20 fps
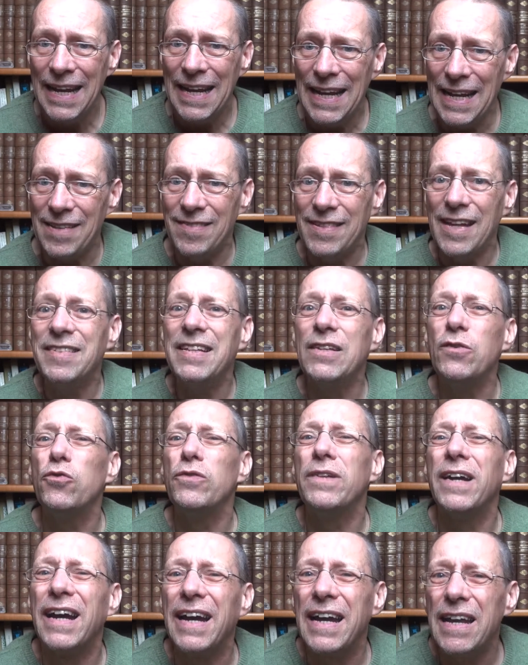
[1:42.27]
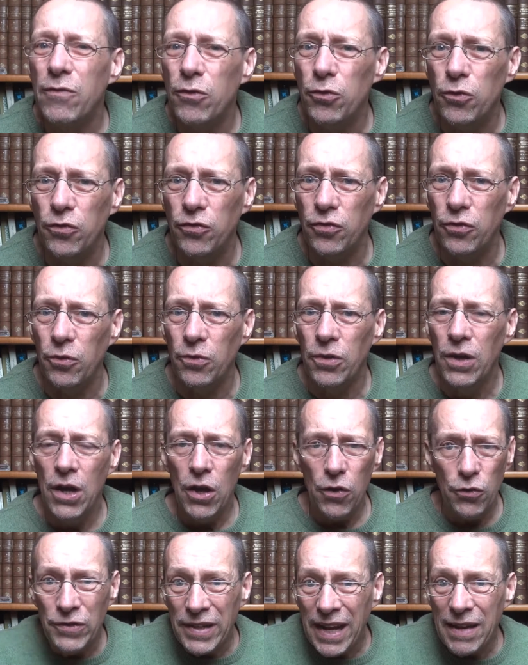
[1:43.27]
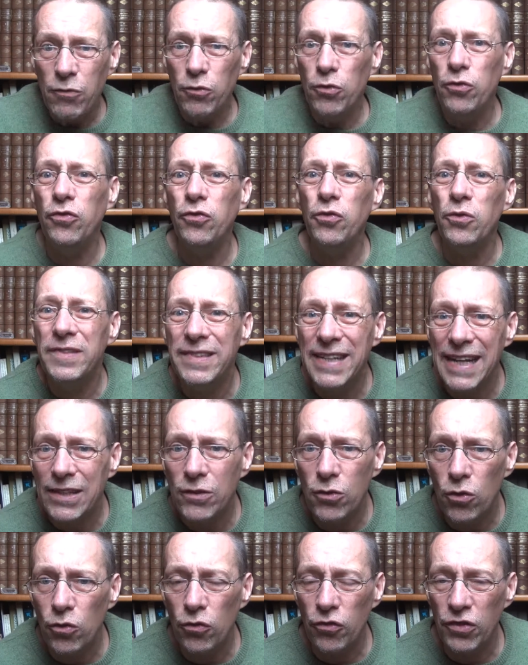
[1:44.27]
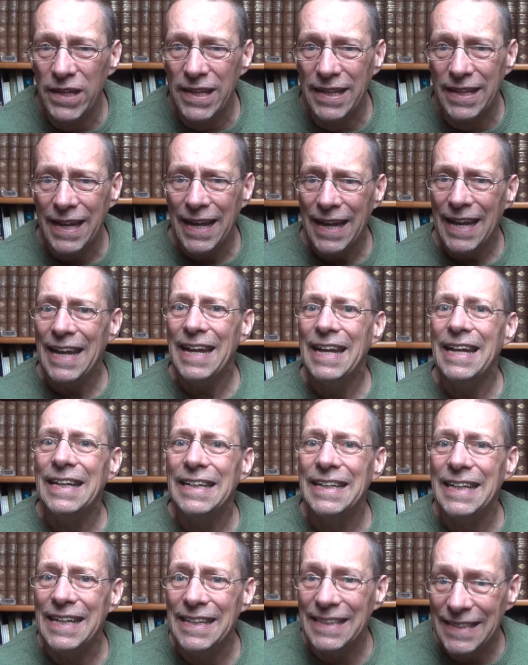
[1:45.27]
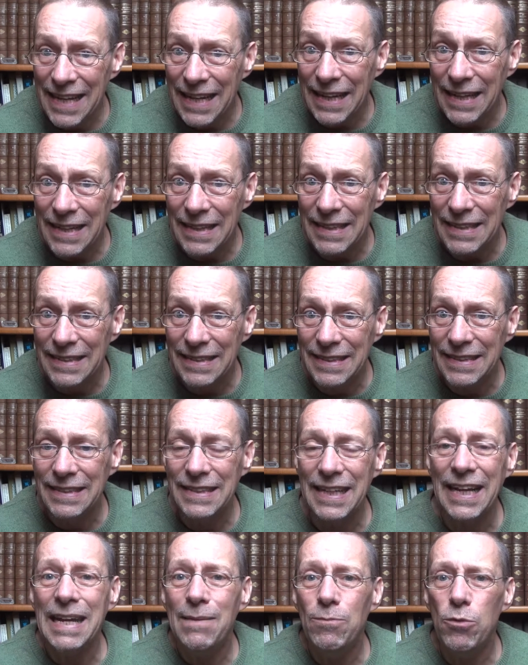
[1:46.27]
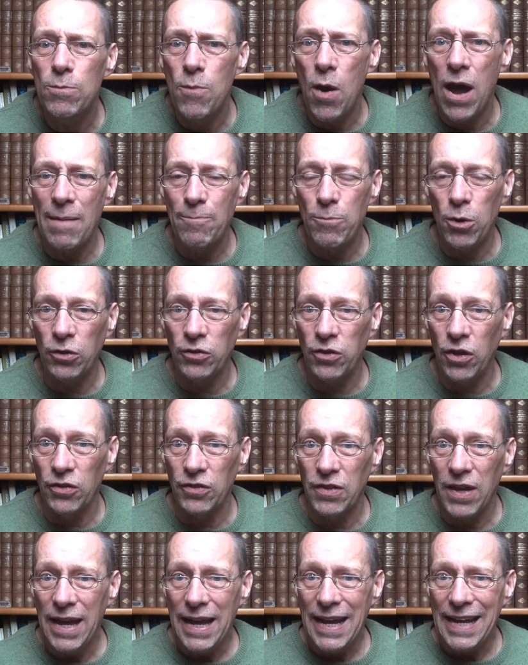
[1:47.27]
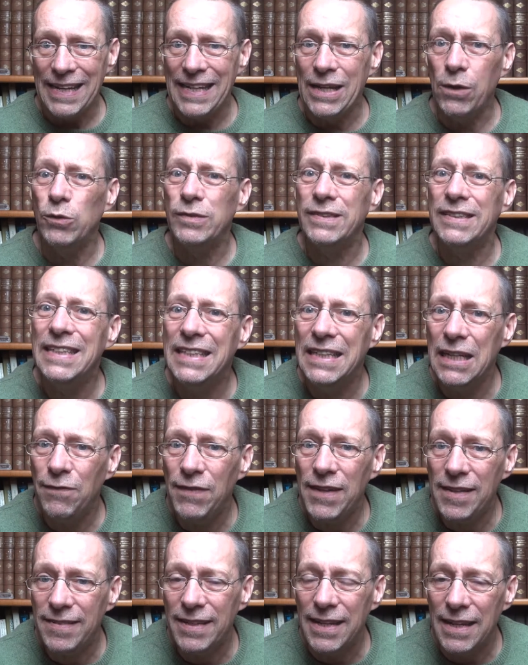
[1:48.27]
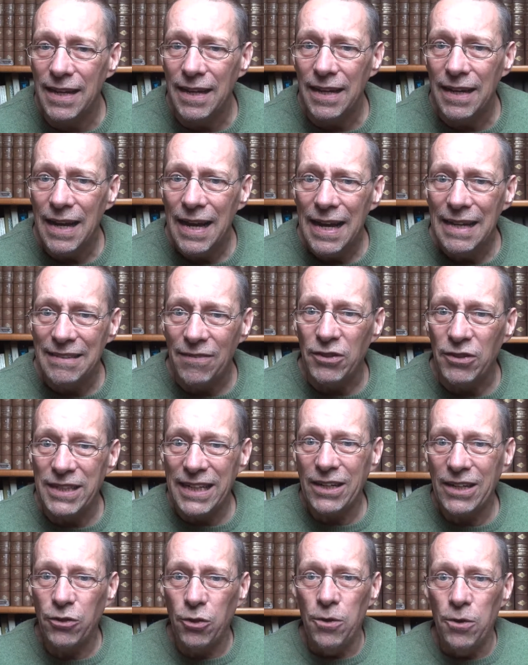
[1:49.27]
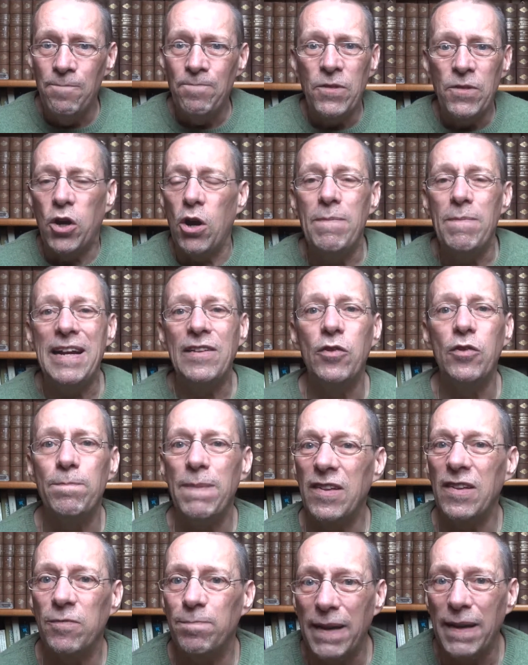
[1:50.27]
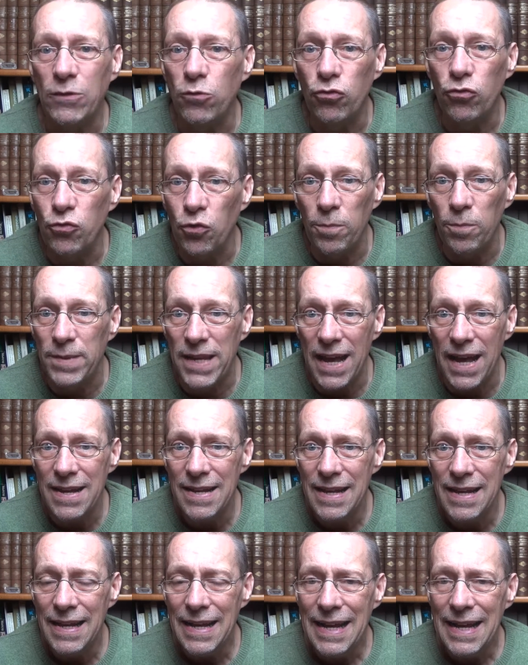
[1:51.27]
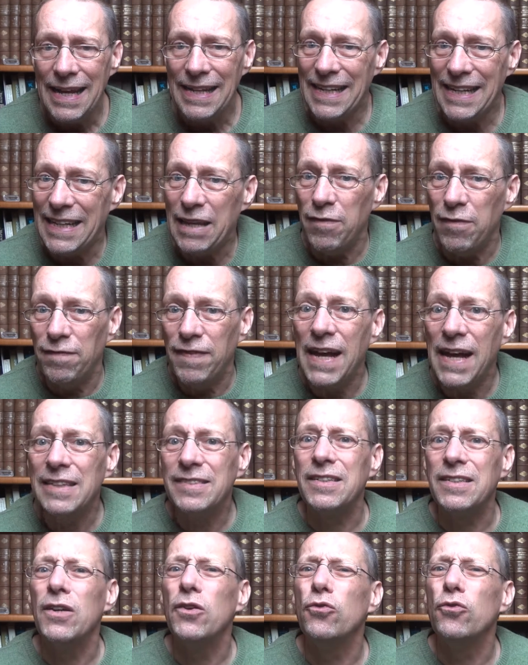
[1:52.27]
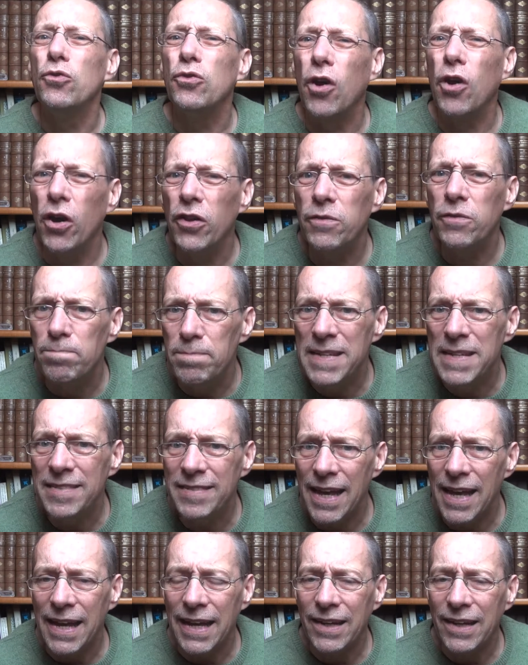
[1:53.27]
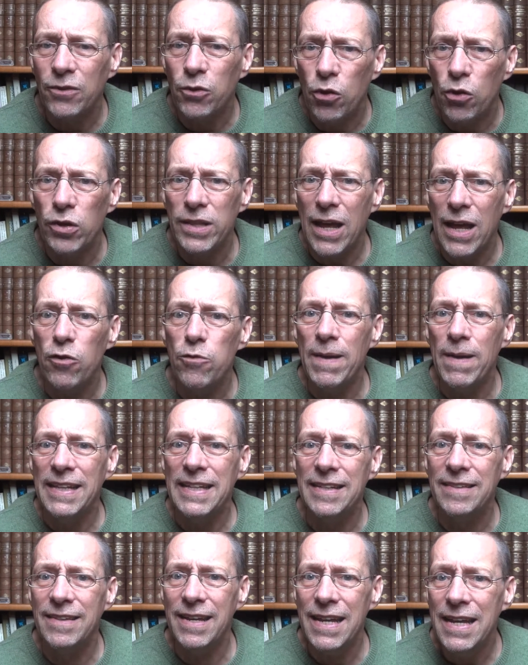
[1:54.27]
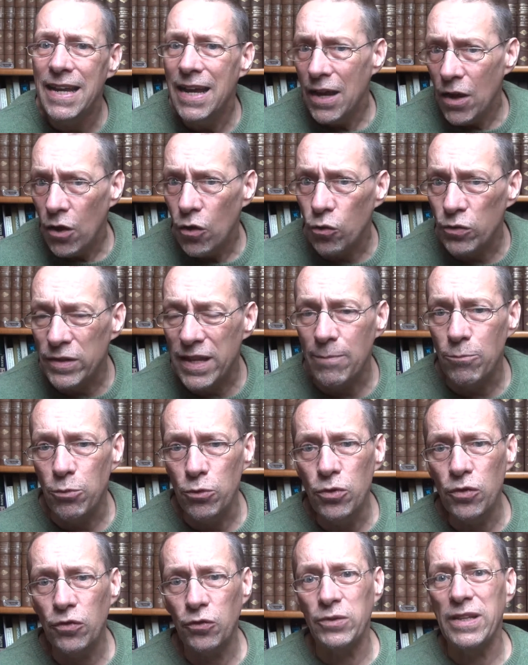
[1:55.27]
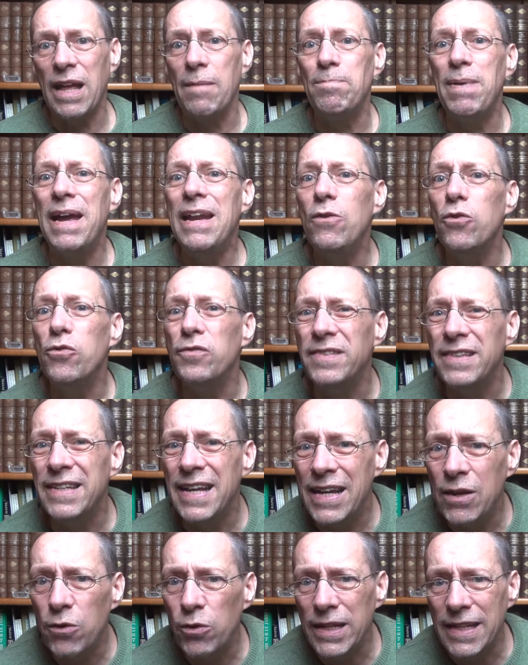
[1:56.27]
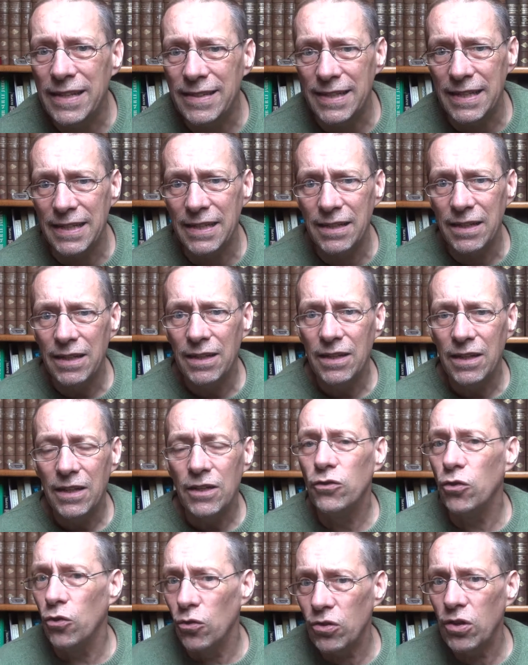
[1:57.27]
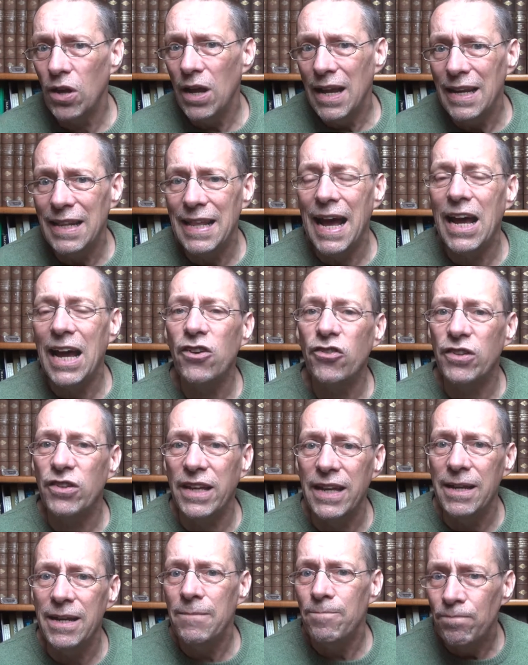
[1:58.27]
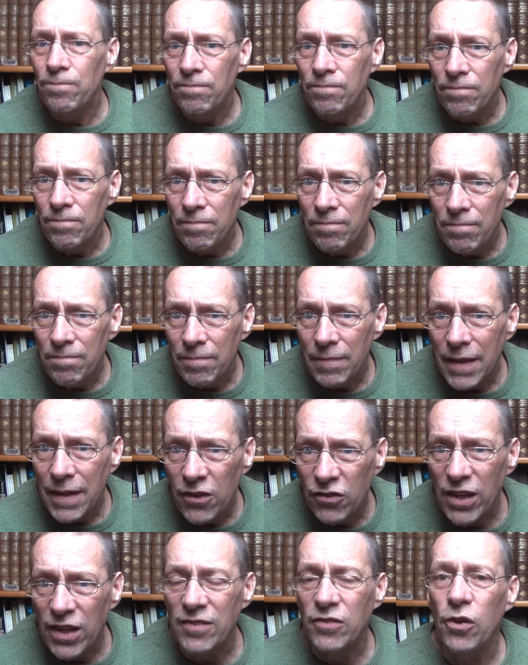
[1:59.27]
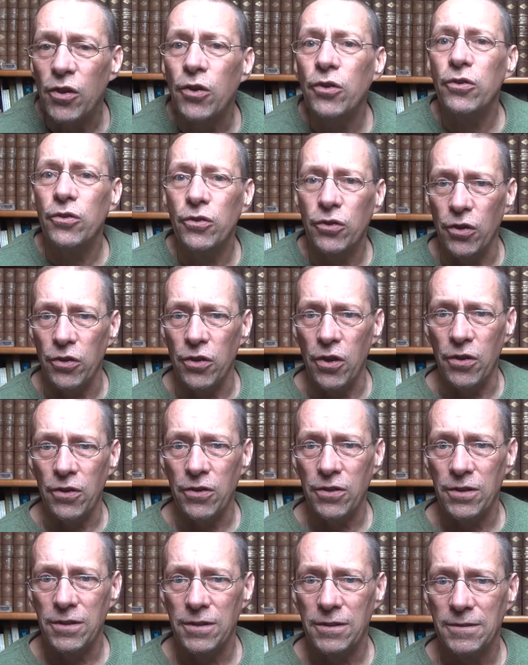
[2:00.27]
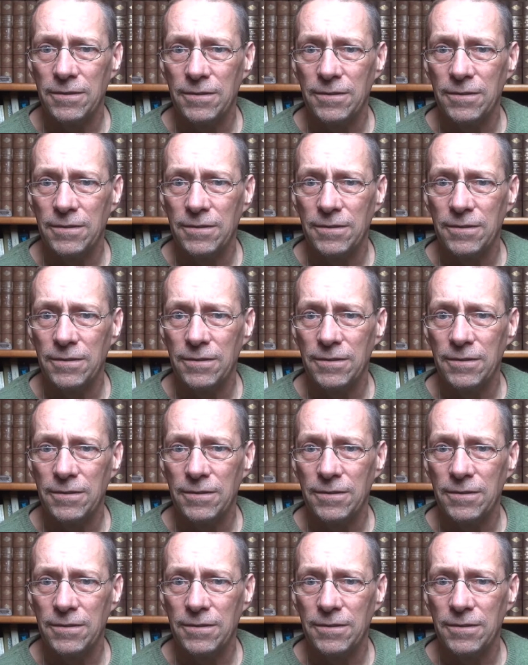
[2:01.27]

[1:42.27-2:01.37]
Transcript: Et ça, c'est une révolution, une révolution technologique qui est terriblement importante, qui est aussi difficile. Ça veut dire que, comme elle ne se passe pas toujours bien, il y a des phases de grande misère que connaît l'humanité au début de ce qu'on appelle le néolithique, donc l'âge des chasseurs-cueilleurs.